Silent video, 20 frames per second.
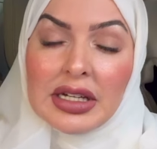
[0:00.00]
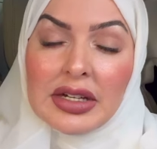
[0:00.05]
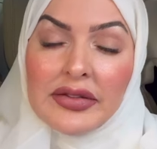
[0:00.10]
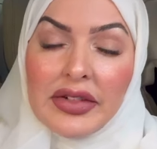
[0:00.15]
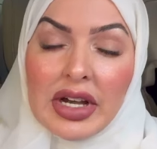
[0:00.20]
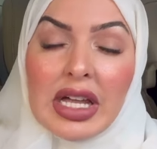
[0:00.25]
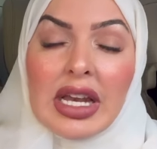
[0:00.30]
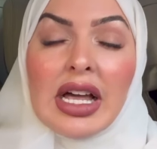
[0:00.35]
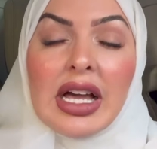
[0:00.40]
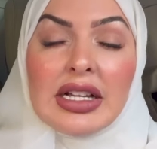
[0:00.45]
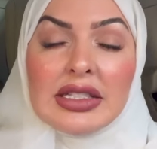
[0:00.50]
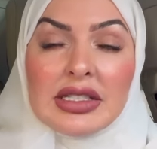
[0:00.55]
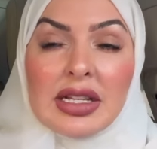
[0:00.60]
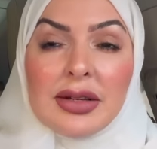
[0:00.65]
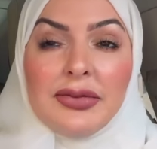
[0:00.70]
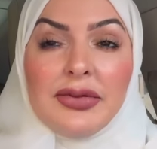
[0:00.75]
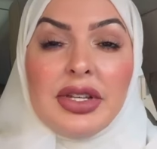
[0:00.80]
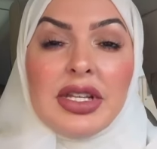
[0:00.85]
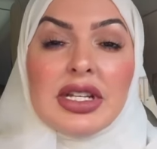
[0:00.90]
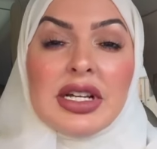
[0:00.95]
فعلى
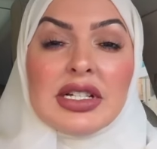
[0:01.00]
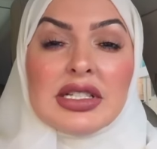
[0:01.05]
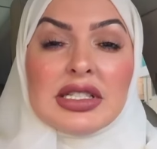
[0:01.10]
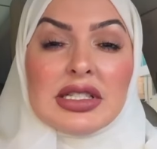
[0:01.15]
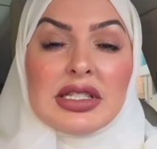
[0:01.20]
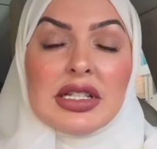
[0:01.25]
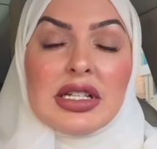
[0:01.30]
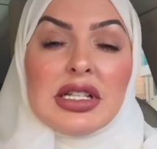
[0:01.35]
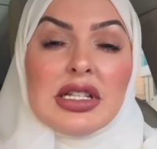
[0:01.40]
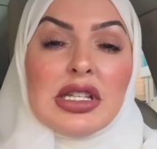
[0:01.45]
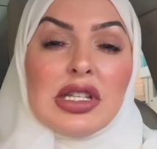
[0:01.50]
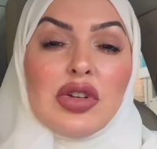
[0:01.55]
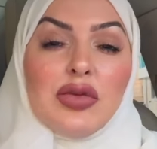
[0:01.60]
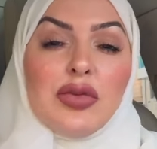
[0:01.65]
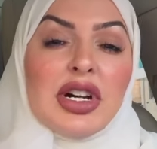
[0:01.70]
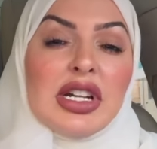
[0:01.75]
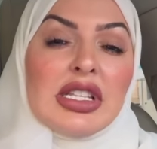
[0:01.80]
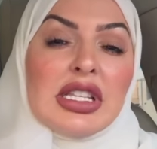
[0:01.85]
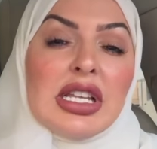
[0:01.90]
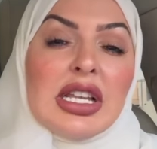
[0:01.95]
حسب في ناس
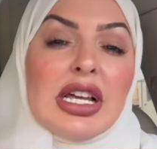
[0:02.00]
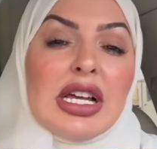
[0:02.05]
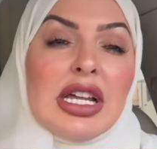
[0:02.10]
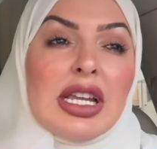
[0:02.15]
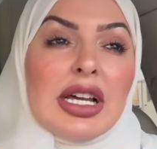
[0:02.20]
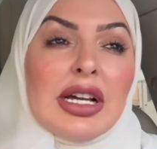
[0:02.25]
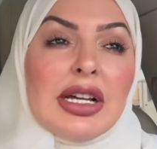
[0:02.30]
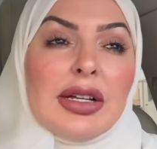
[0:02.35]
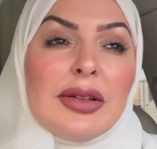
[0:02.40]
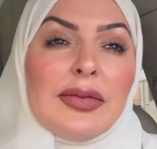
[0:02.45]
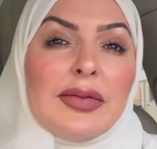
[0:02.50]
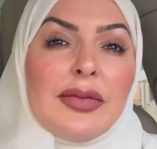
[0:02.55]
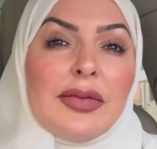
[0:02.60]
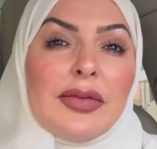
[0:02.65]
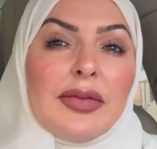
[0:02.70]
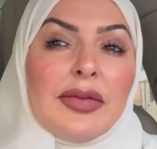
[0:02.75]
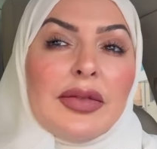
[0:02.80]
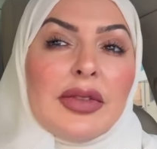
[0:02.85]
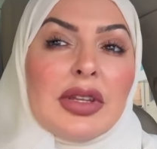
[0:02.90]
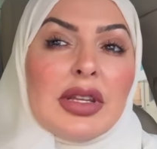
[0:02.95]
نوبات الهلع
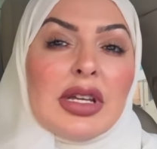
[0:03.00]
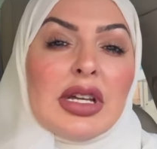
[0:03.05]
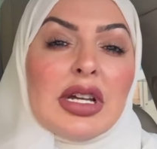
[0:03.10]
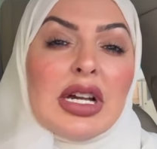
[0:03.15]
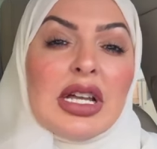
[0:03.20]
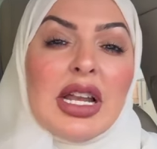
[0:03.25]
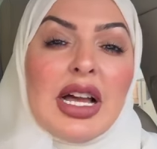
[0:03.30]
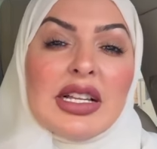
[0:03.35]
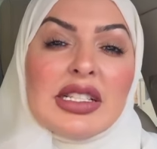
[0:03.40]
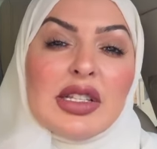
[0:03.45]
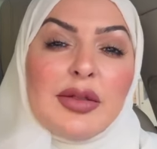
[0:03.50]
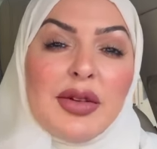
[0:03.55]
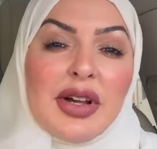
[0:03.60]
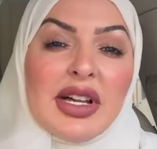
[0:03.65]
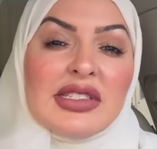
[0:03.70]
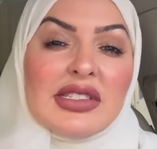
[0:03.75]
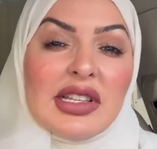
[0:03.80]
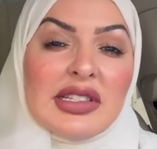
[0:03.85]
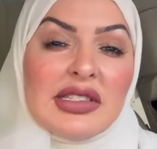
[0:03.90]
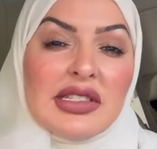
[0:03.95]
على حسب
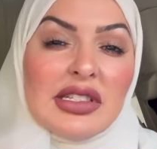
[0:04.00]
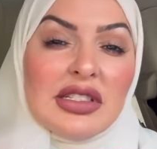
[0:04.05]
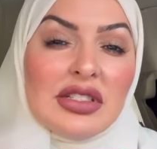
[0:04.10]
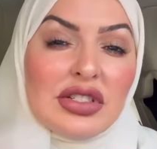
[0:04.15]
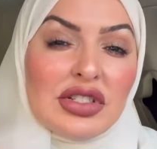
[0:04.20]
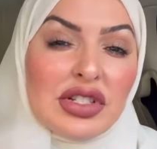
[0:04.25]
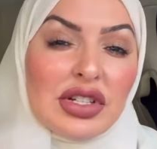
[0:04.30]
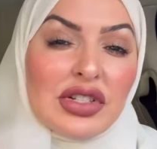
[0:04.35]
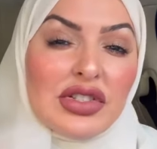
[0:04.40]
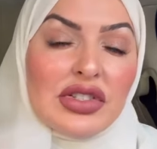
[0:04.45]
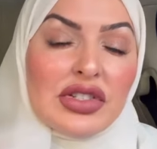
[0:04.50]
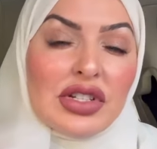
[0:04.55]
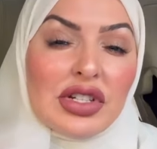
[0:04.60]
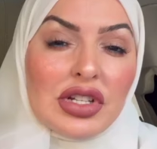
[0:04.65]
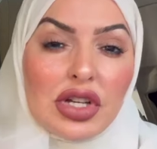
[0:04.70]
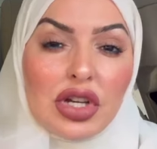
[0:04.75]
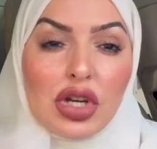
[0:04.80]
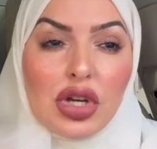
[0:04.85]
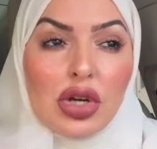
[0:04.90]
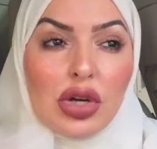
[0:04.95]
حساسية الشخص
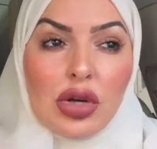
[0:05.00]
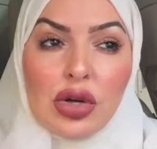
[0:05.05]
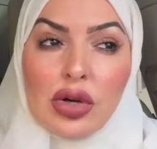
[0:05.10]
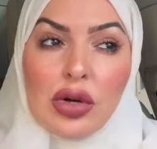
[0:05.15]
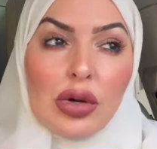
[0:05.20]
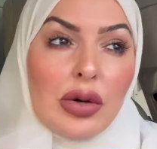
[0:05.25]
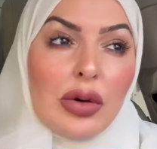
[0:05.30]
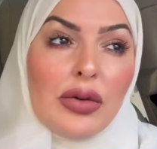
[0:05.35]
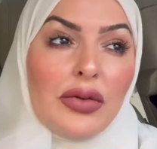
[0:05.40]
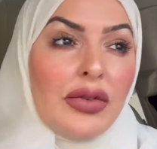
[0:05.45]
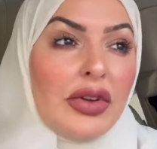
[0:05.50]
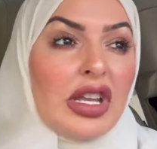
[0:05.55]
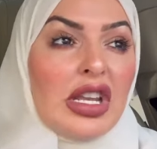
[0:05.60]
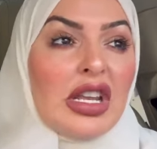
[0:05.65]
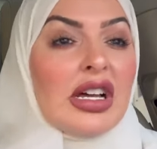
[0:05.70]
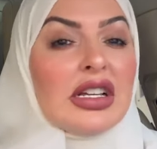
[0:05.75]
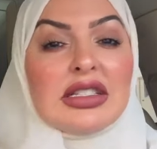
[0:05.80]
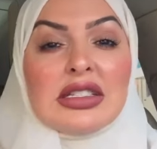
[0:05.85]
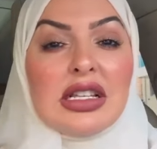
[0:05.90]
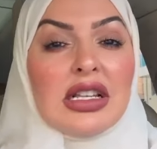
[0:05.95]
وفي
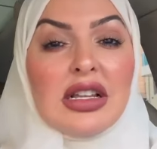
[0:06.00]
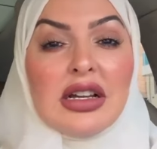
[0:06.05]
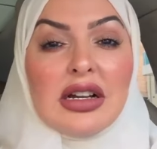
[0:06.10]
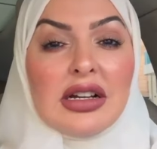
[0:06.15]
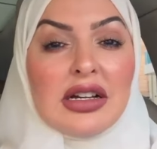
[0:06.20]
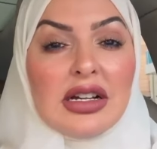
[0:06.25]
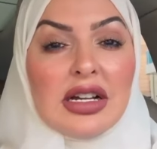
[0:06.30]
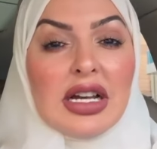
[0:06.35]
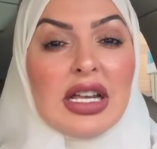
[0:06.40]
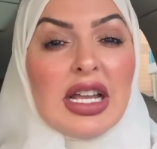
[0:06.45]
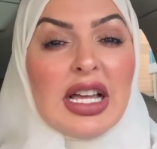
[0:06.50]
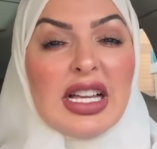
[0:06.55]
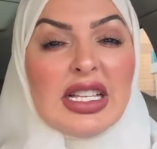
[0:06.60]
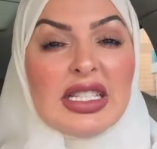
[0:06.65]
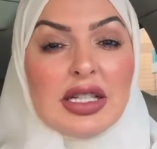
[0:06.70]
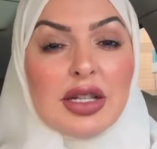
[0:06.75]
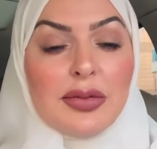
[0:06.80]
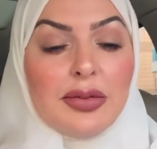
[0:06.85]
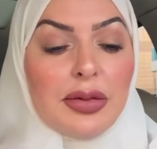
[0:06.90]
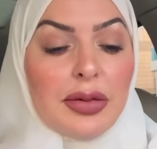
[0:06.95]
ناس لا على
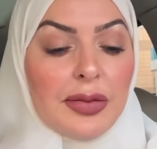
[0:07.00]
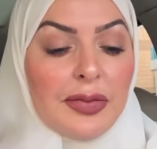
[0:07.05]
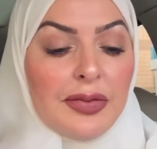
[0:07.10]
حسب